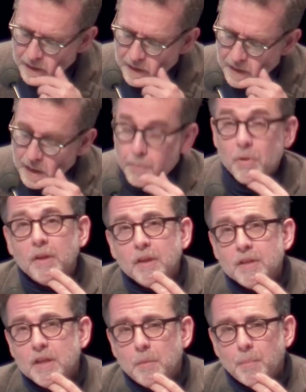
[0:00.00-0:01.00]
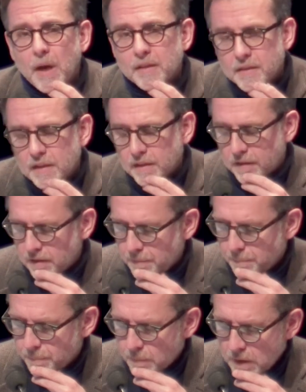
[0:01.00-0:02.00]
et puis une critique pratique
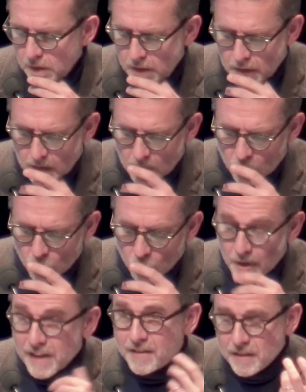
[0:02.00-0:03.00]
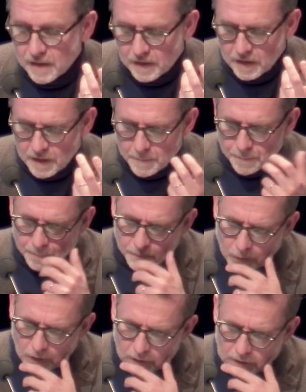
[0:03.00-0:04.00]
ou éthique
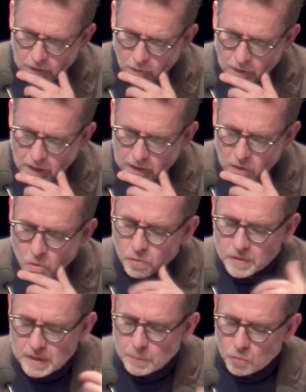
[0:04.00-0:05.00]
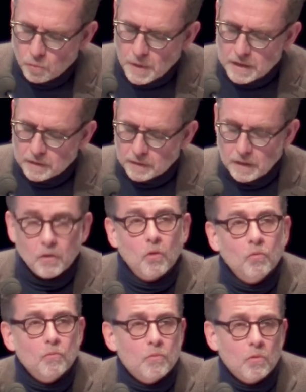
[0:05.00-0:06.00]
qui regarde le type d'humanité que
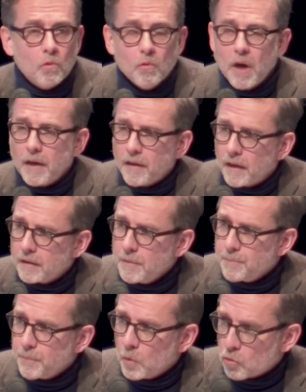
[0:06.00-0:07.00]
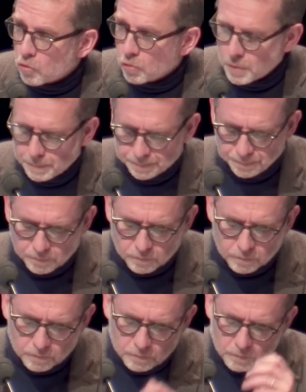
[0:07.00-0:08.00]
nous voulons incarner aujourd'hui.
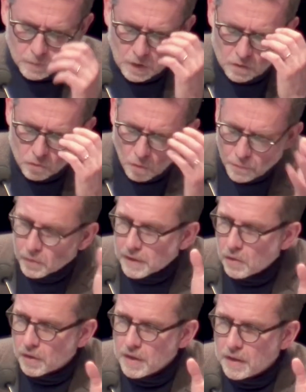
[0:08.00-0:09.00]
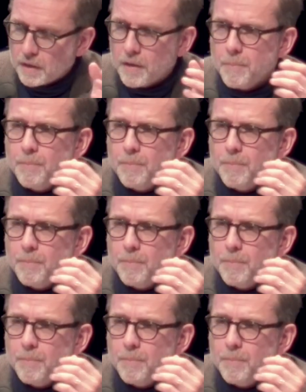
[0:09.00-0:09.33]
Sur le front théorique,